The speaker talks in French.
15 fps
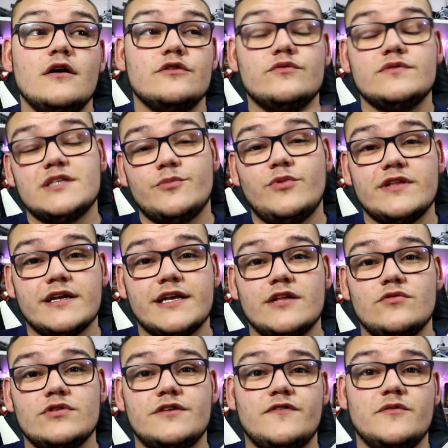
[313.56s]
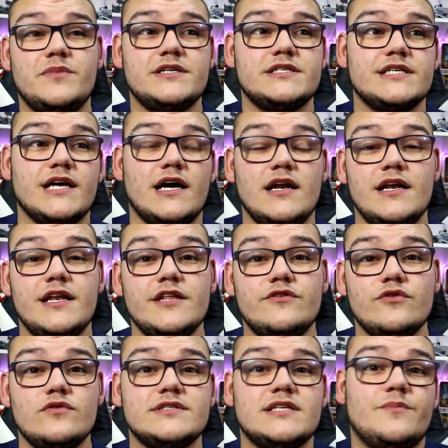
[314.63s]
Donc ça peut être un cadeau qui fait plaisir. Les
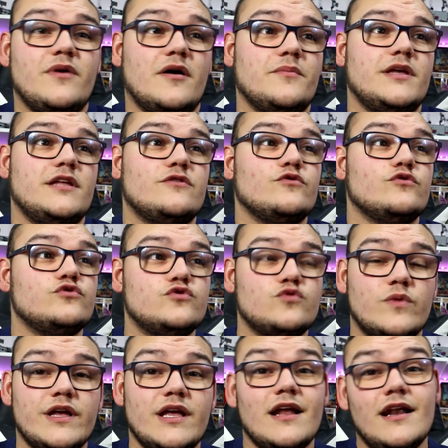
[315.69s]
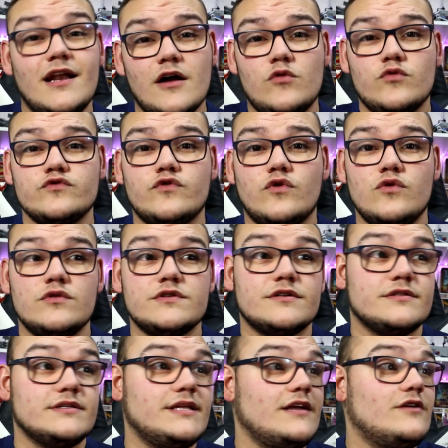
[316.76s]
deux, ça permet de jouer l'un contre l'autre
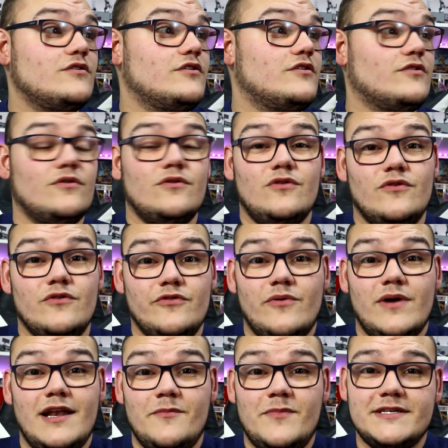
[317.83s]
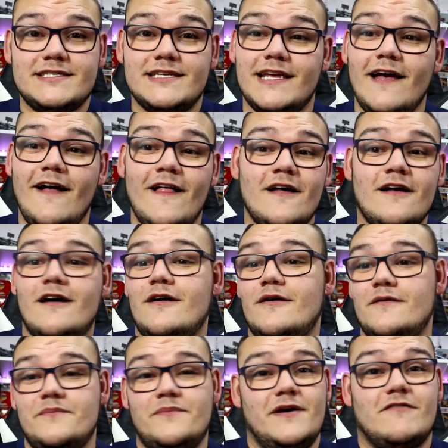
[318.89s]
dès que le Noël est passé.
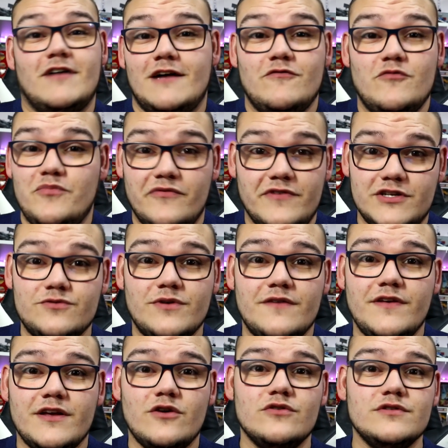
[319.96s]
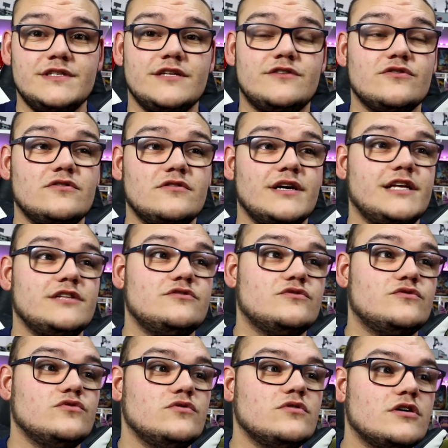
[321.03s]
Euh, ben voilà, vous pouvez jouer avec aussitôt, et du
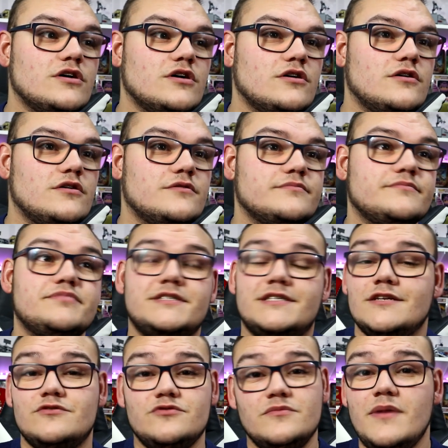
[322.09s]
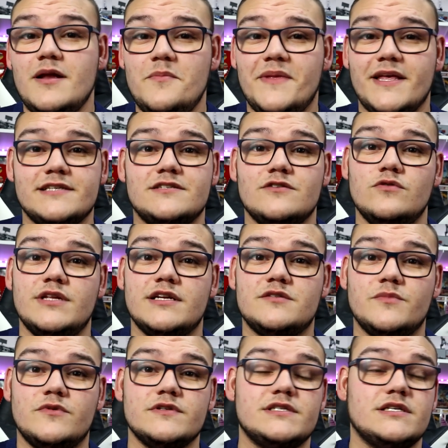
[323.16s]
coup, euh, c'est une belle pièce.
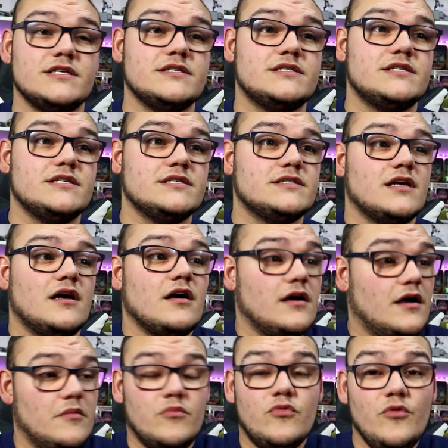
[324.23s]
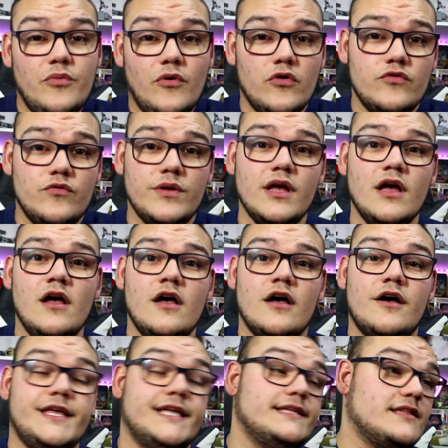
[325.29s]
Honnêtement, c'est un, beau produit.
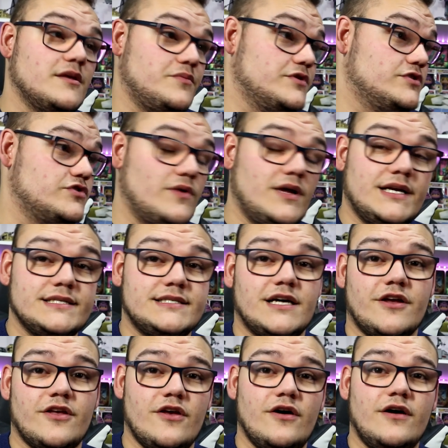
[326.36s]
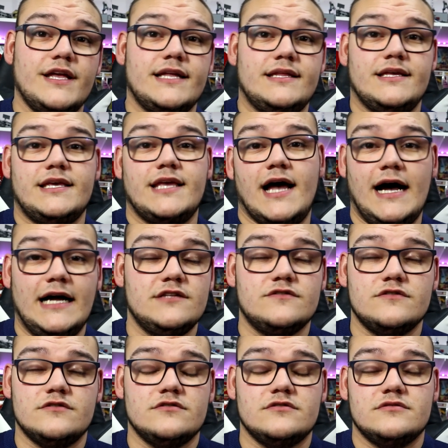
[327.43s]
Euh, il y a des tapis de jeu à l'intérieur, il y a des cartes
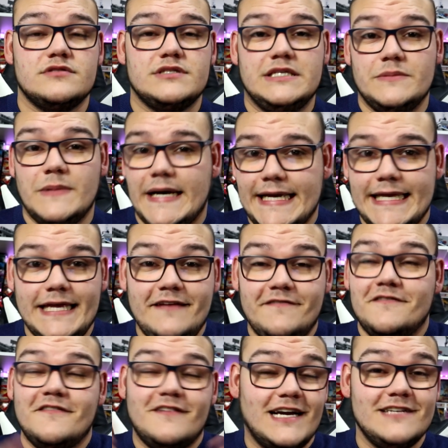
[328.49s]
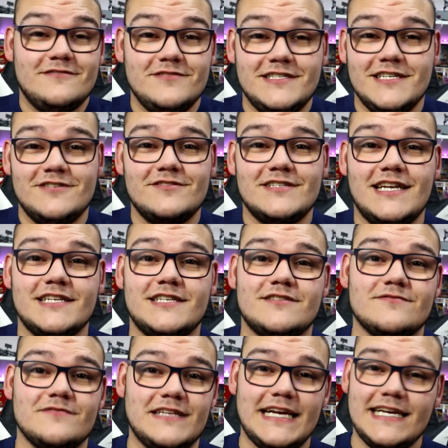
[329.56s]
qui brillent, voilà, toutes ces choses-là qui
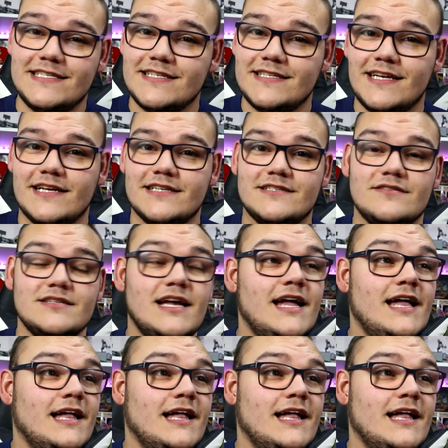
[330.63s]
sont très intéressantes.